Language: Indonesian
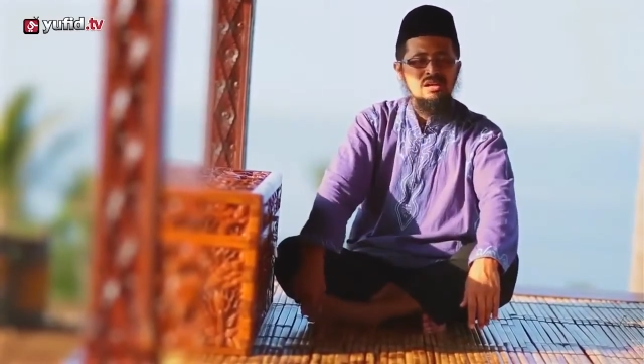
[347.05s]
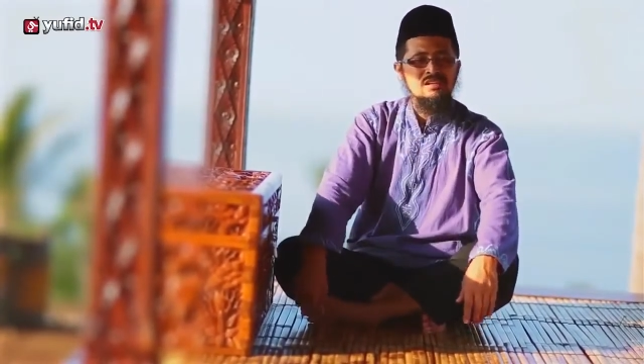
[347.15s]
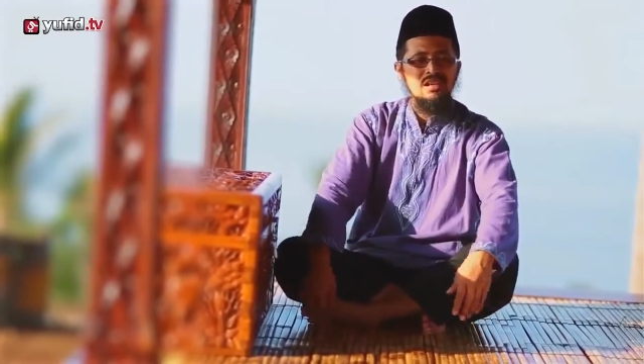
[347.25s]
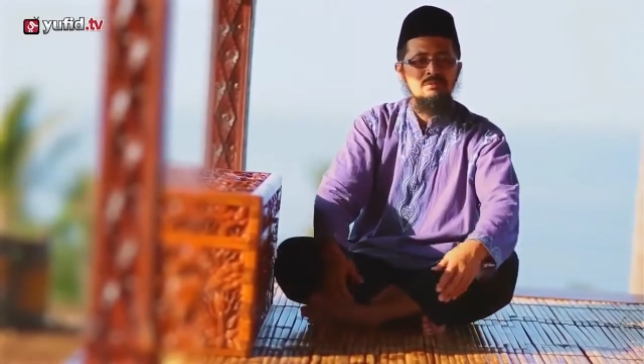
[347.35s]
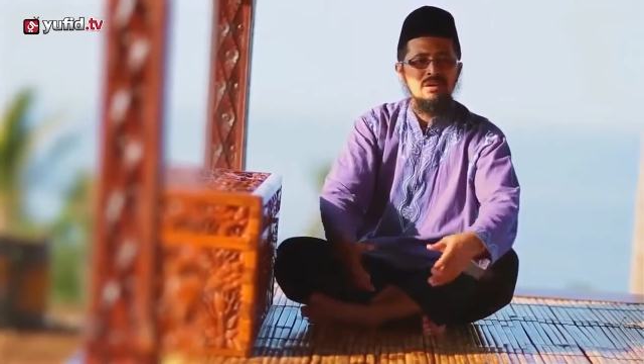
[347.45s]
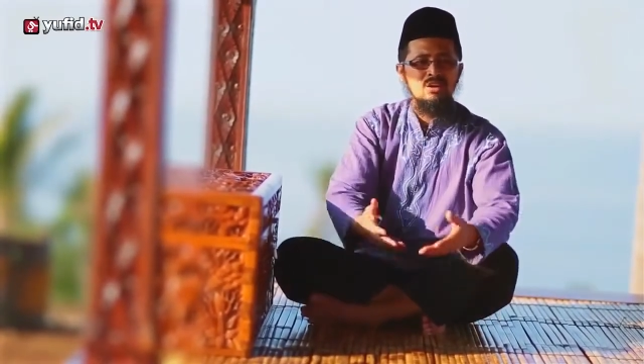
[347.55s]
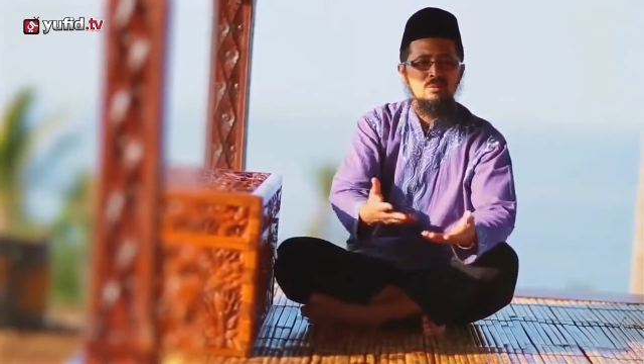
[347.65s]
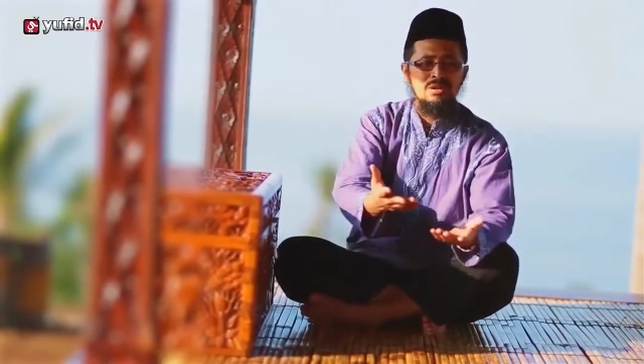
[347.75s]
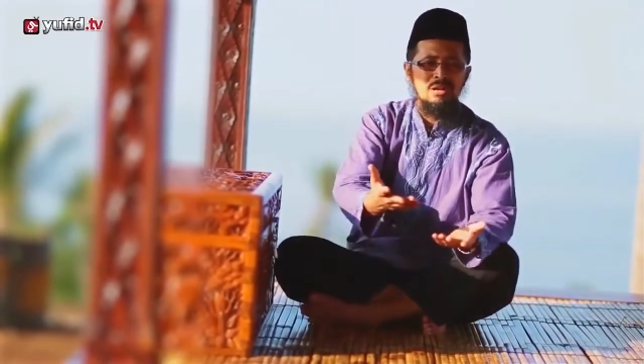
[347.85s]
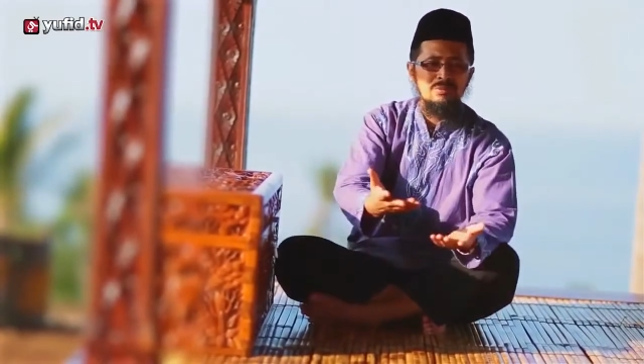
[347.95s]
sampai engkau
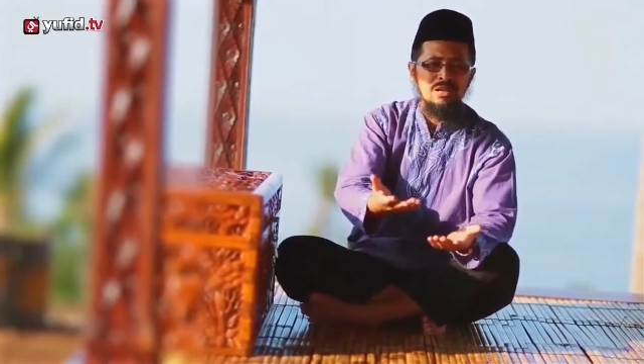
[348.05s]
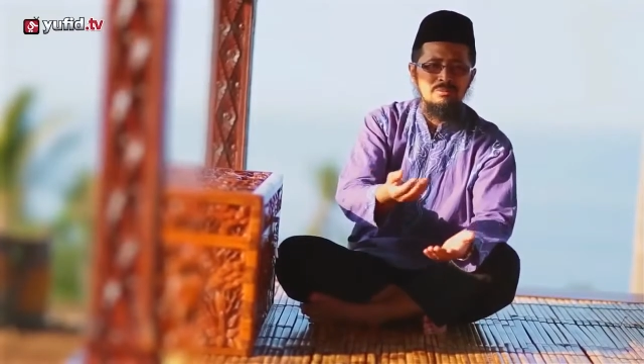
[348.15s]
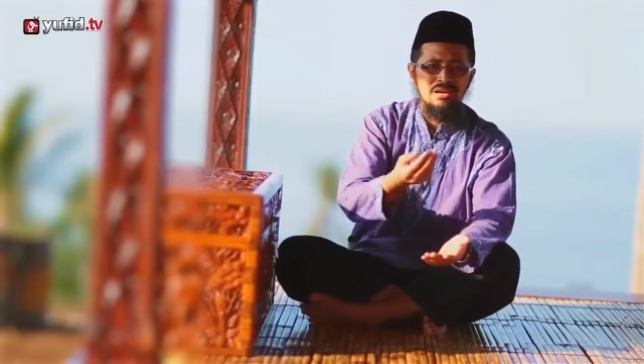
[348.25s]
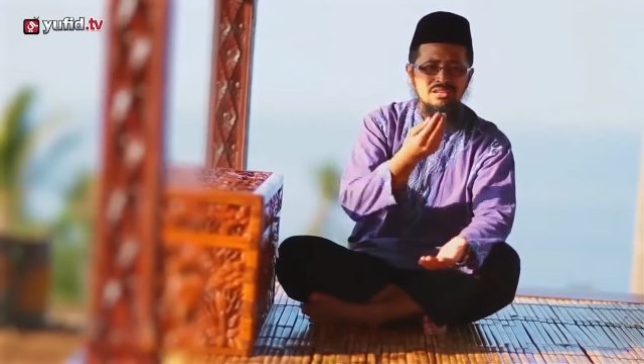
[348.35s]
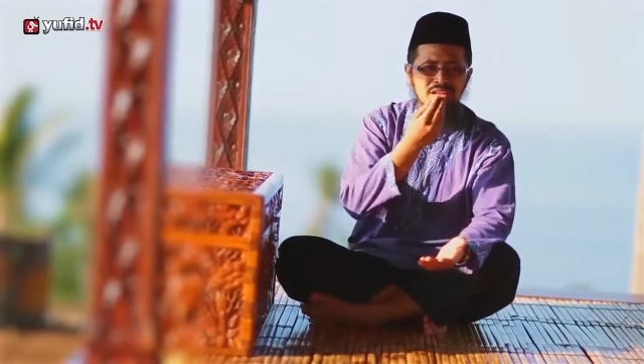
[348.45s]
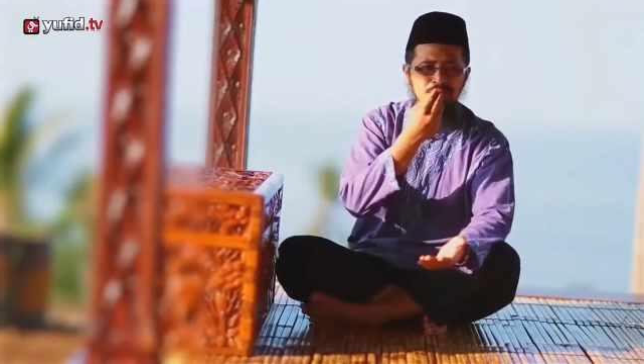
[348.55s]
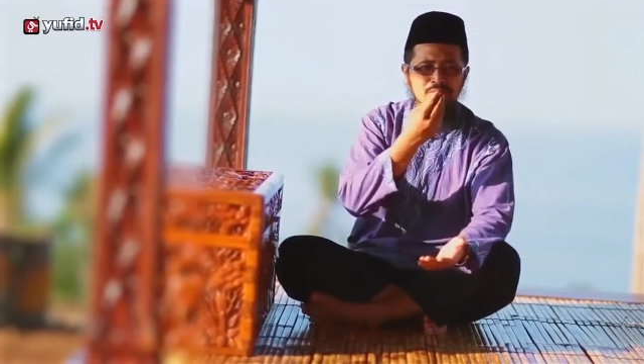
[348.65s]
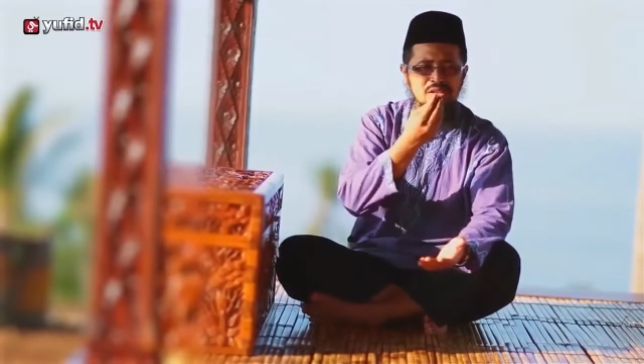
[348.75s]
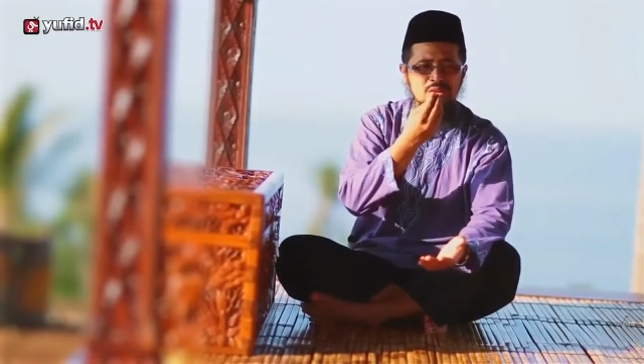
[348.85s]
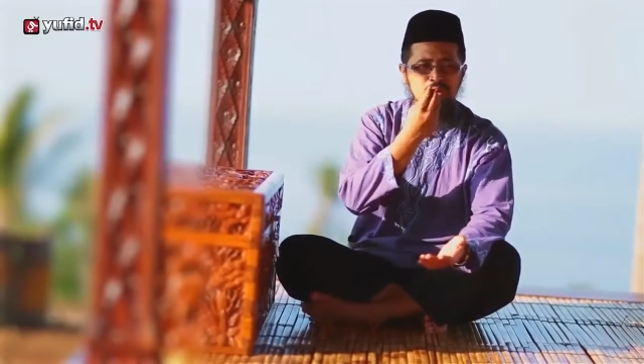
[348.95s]
benar-benar mengenyam
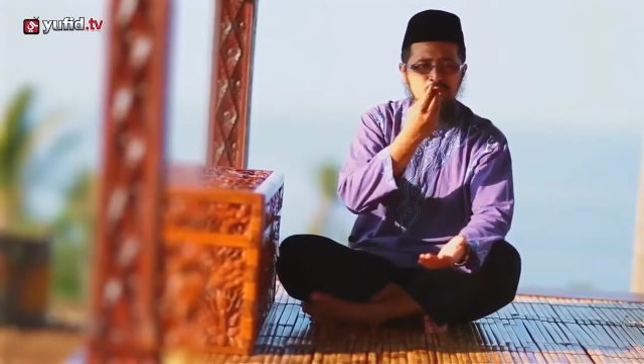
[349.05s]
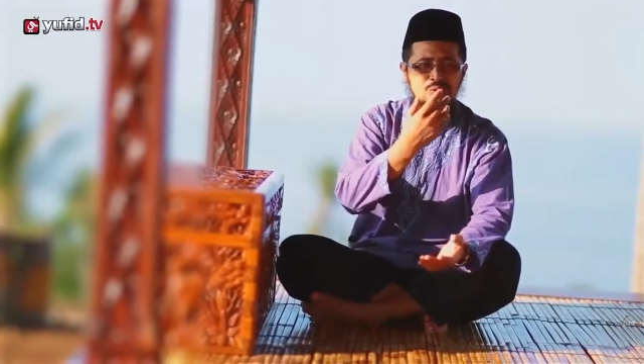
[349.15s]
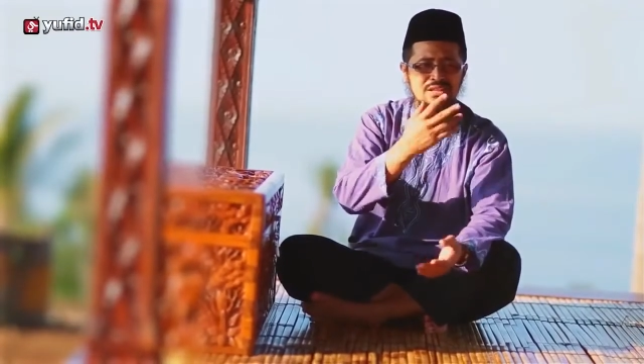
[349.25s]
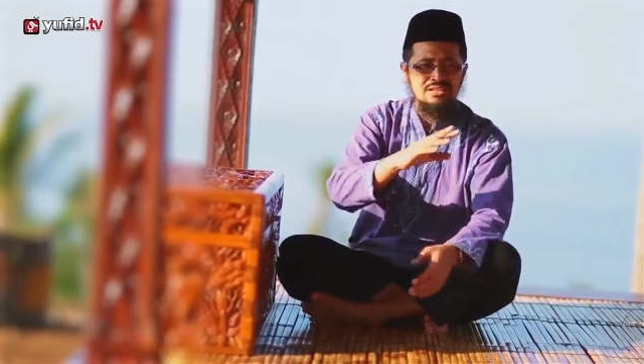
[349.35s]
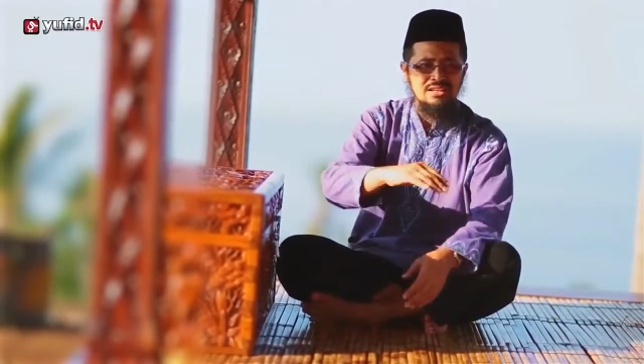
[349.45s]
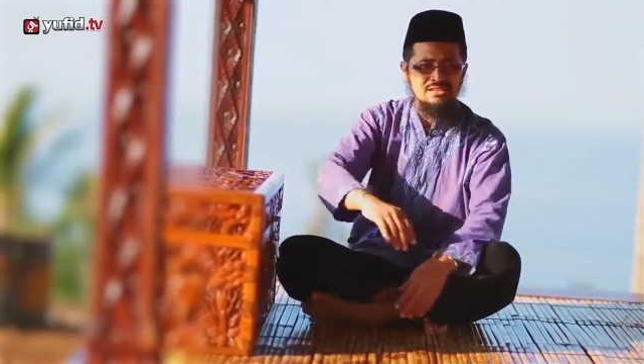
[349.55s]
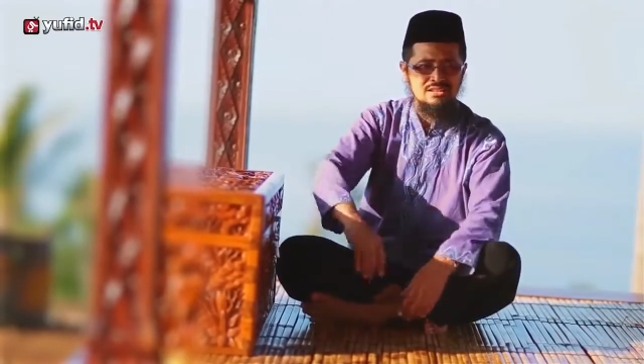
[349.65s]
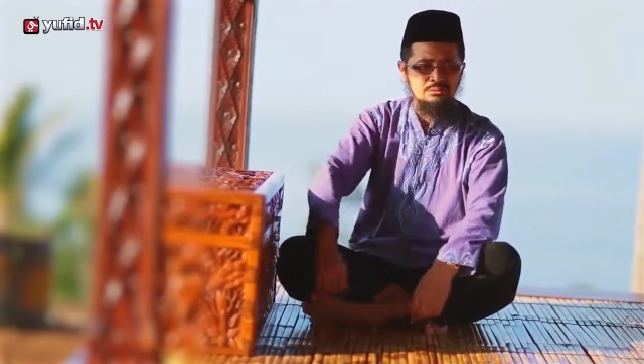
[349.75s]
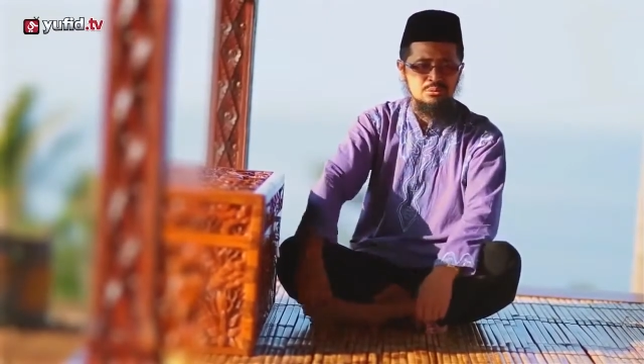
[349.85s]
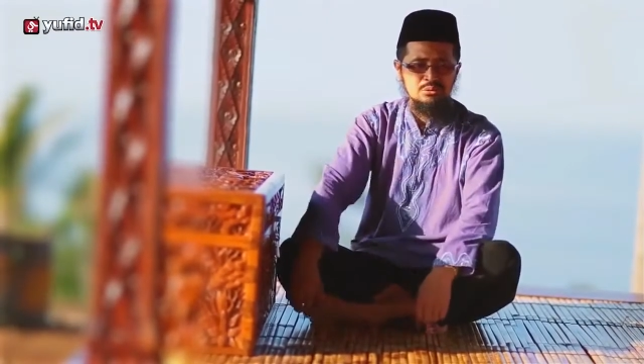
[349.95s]
seluruh jatah
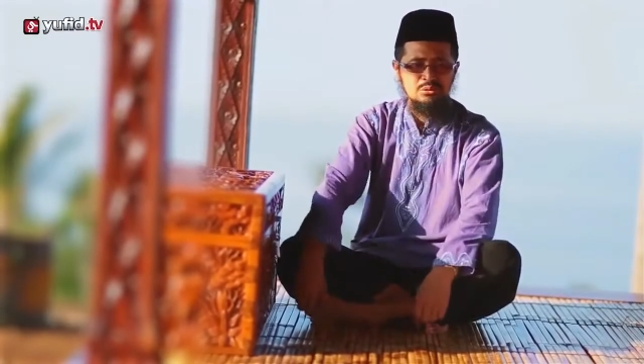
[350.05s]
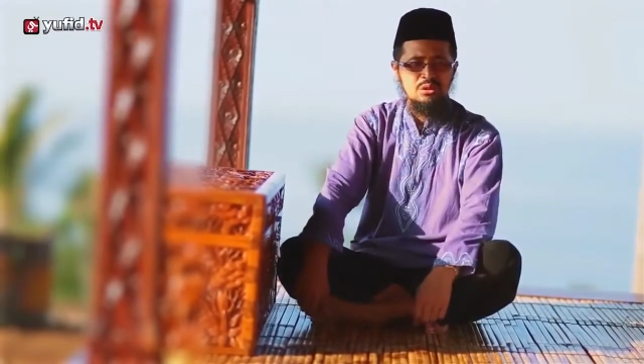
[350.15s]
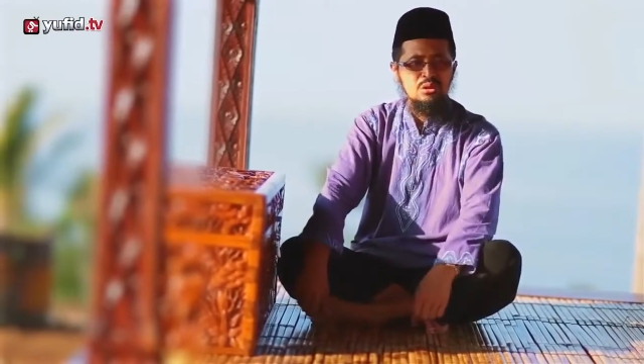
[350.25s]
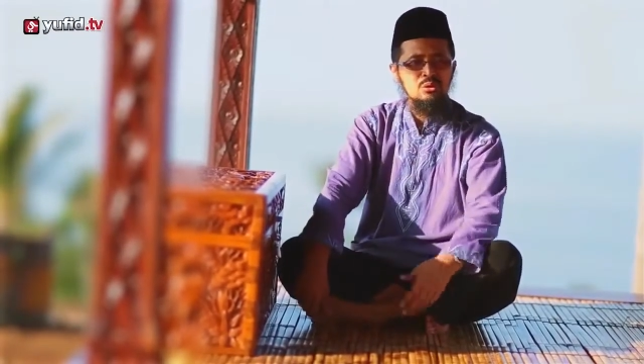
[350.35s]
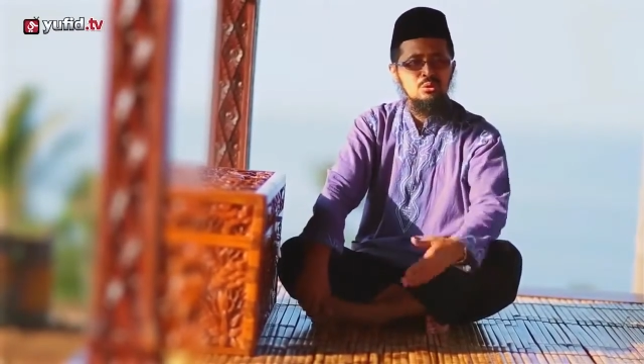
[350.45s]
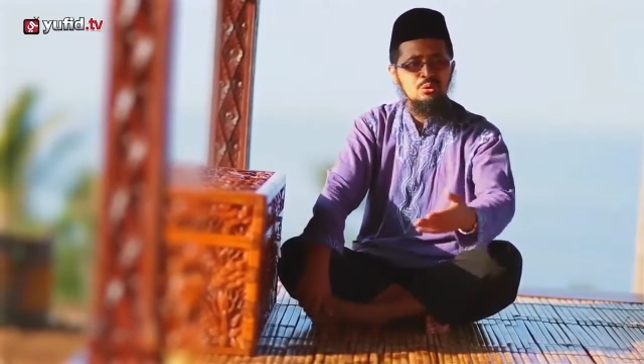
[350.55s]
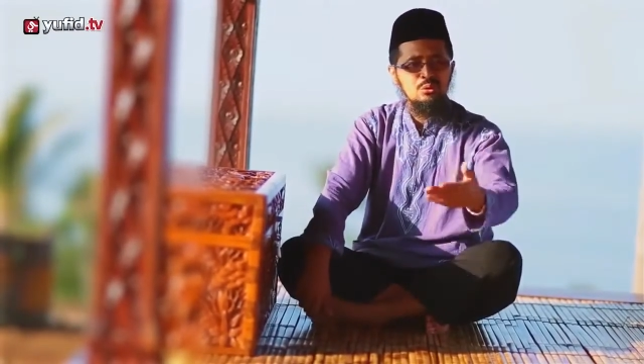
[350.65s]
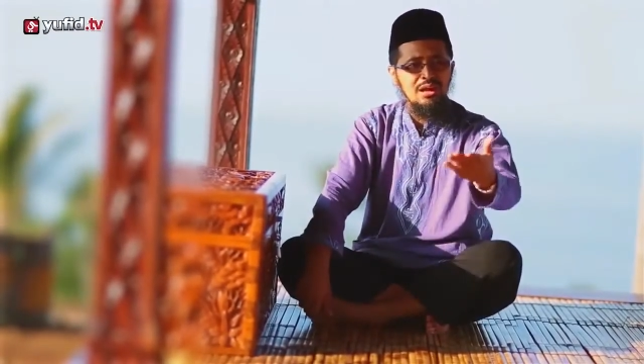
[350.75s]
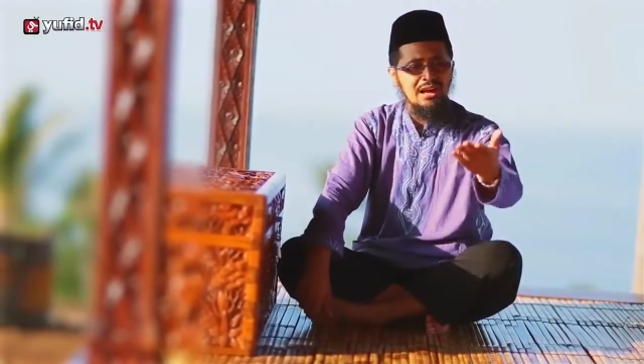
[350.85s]
rizkimu. Khudul